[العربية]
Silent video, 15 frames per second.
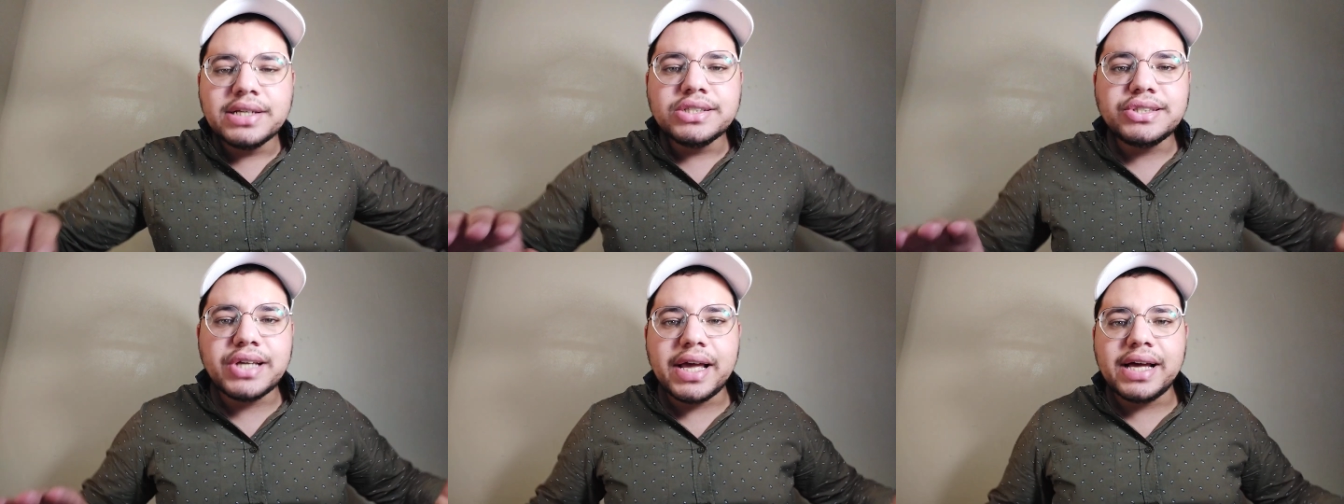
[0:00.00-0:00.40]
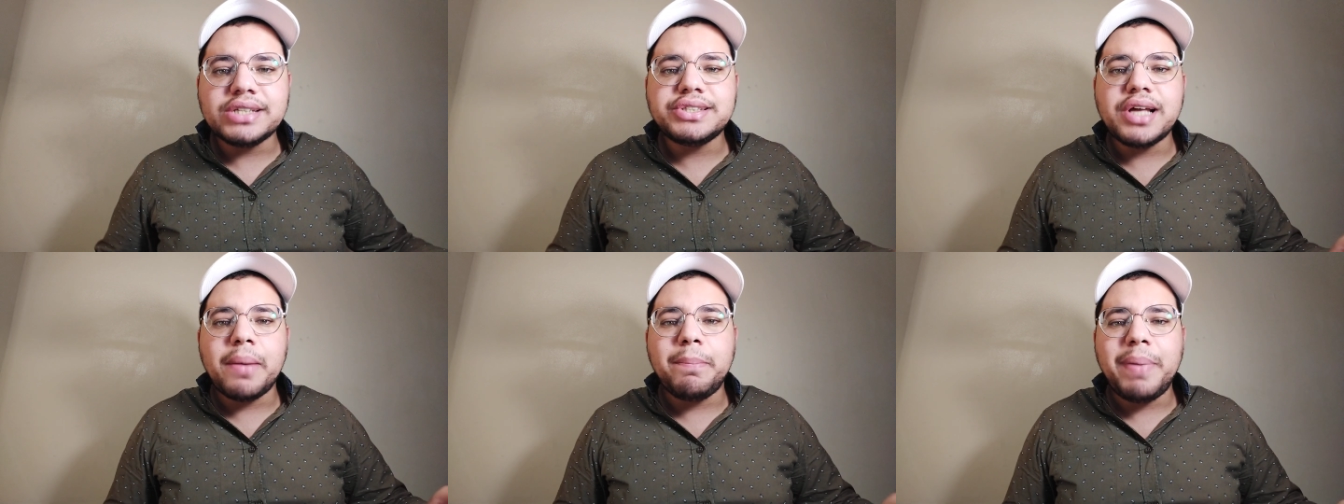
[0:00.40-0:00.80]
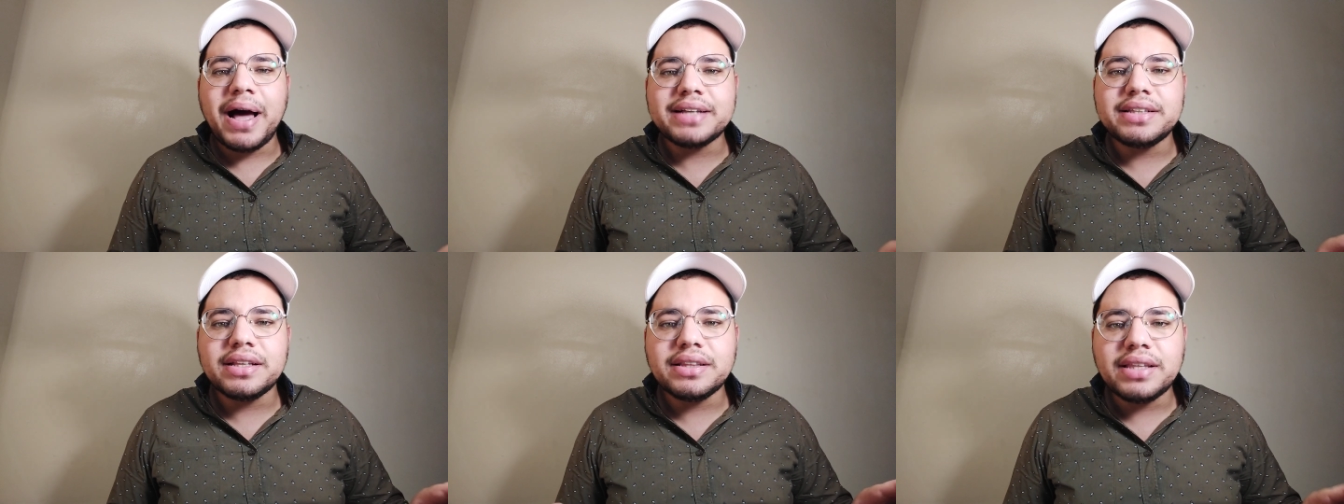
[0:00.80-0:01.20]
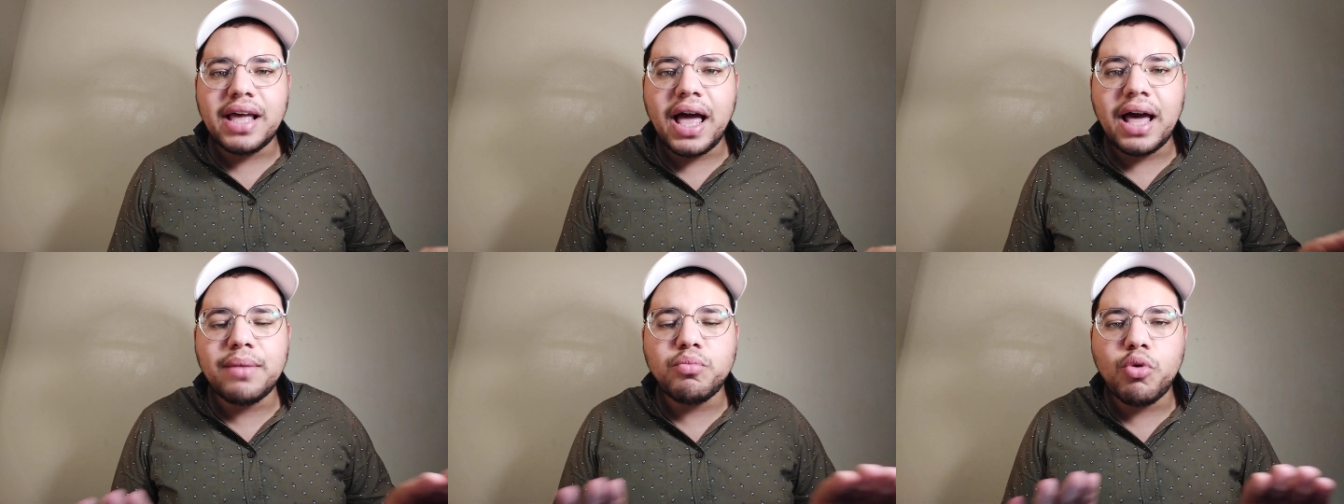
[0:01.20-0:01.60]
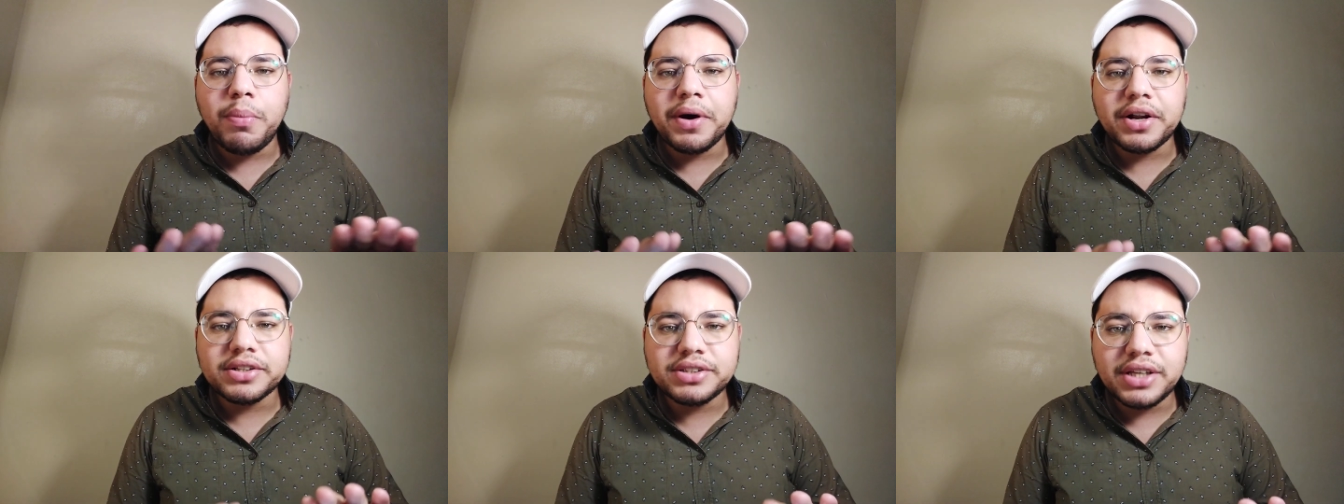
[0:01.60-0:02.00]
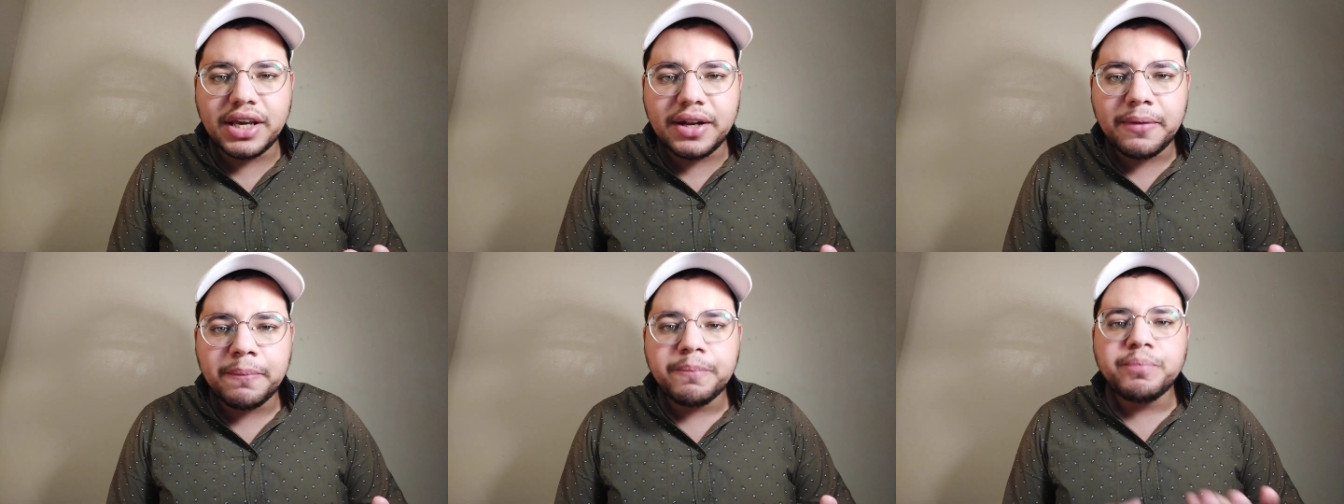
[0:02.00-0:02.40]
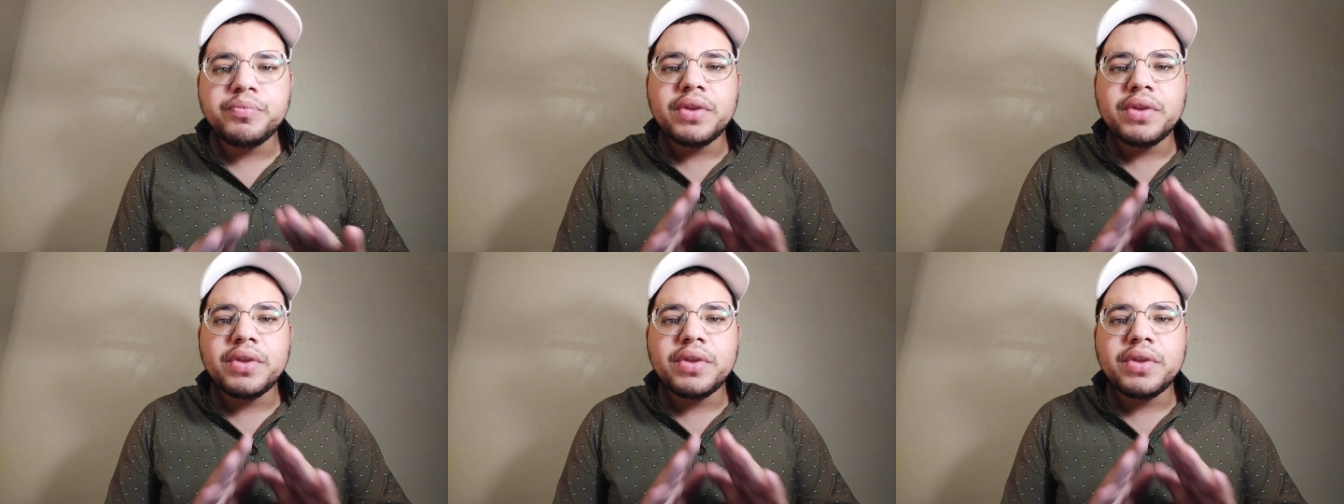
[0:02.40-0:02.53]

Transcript: سيذهب بعد انتهاء المباراتين